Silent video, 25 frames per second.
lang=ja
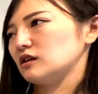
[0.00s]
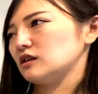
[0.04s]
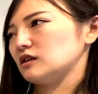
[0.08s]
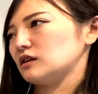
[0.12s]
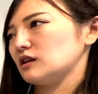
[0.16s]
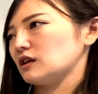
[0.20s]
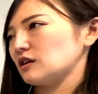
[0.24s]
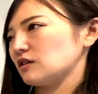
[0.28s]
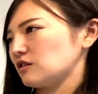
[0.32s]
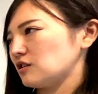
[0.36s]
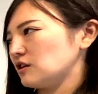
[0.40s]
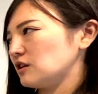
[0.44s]

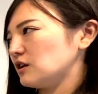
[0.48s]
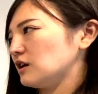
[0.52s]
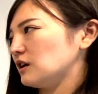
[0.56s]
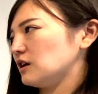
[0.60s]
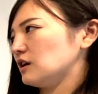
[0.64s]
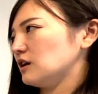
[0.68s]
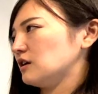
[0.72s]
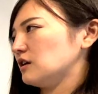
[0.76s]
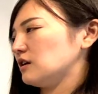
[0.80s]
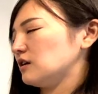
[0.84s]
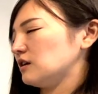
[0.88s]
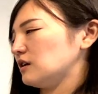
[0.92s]
だし、
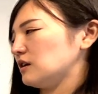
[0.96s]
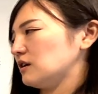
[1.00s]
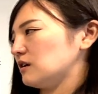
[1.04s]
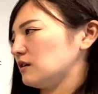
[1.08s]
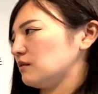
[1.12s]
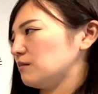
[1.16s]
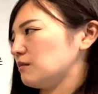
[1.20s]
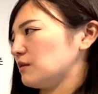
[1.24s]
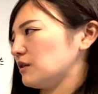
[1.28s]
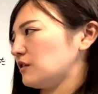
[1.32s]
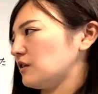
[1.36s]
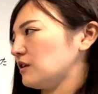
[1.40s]

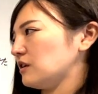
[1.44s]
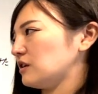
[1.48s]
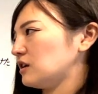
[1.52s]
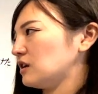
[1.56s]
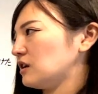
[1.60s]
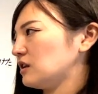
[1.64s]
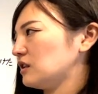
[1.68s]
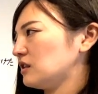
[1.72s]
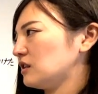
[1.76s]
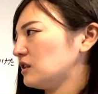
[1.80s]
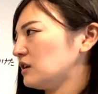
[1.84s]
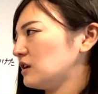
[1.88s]
税
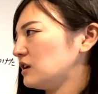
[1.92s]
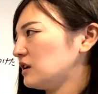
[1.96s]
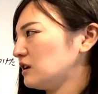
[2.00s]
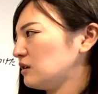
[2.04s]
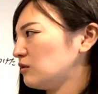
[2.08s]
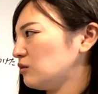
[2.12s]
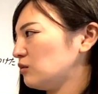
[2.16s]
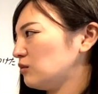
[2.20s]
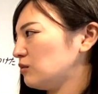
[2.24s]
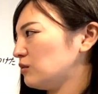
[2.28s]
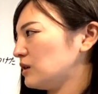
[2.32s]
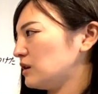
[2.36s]
金でね
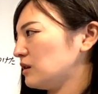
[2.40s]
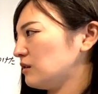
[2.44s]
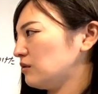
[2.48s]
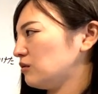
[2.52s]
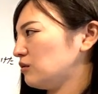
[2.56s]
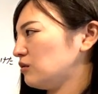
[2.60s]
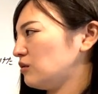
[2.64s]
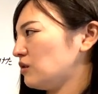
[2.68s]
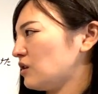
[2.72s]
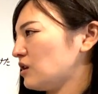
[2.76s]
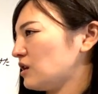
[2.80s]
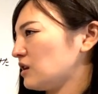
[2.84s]

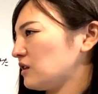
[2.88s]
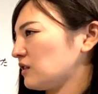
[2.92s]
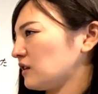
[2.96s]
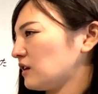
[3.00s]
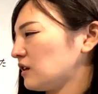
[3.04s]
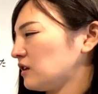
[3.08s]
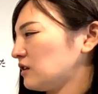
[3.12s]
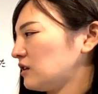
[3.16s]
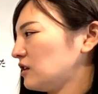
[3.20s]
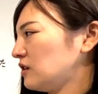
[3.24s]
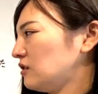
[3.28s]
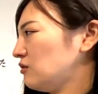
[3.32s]
運営さ
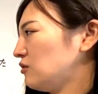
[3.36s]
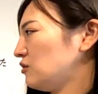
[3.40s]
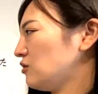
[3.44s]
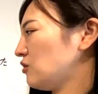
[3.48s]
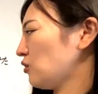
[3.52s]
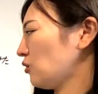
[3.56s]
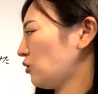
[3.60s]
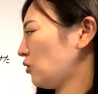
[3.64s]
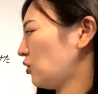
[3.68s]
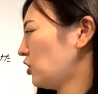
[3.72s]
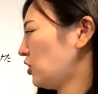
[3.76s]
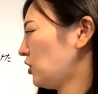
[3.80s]
れている以
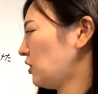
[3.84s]
上、